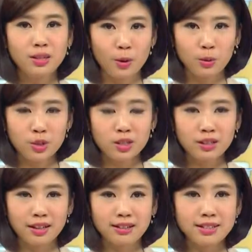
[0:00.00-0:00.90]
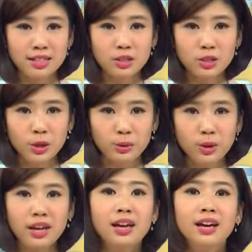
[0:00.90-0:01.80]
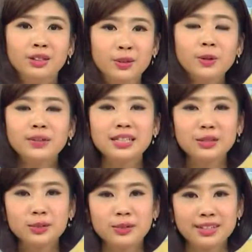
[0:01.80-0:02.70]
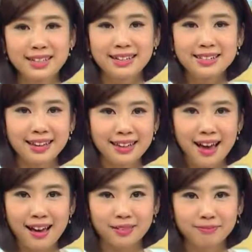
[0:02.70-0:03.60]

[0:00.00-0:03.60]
勇士等七支球队都有兴趣签下他。